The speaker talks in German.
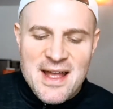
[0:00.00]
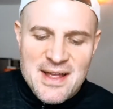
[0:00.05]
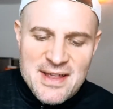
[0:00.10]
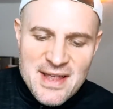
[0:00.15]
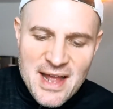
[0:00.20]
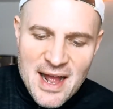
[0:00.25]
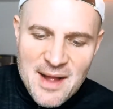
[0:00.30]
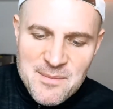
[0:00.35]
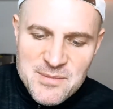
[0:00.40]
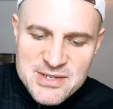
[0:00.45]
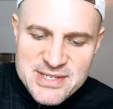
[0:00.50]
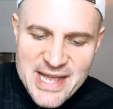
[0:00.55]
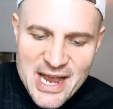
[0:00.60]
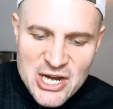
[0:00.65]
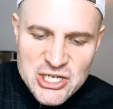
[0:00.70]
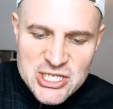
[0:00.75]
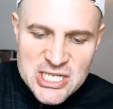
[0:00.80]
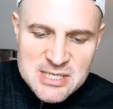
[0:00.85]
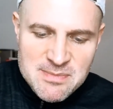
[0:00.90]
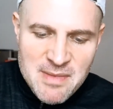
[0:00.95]
ja,
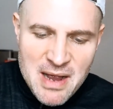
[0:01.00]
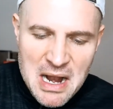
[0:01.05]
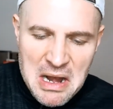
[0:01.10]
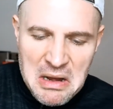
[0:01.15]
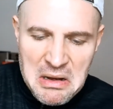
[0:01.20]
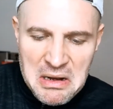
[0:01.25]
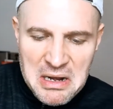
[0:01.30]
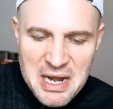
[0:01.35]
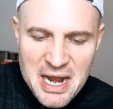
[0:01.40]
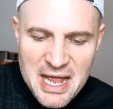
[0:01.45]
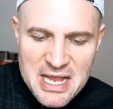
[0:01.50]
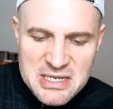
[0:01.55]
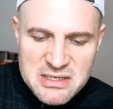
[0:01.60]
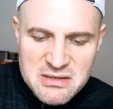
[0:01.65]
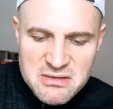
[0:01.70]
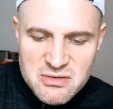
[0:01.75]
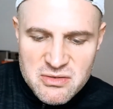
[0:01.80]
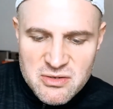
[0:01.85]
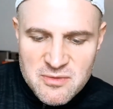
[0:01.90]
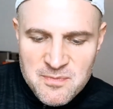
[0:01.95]
sage ich jetzt mal,
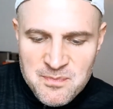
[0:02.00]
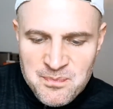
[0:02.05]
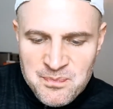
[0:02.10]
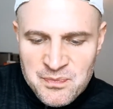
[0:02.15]
leicht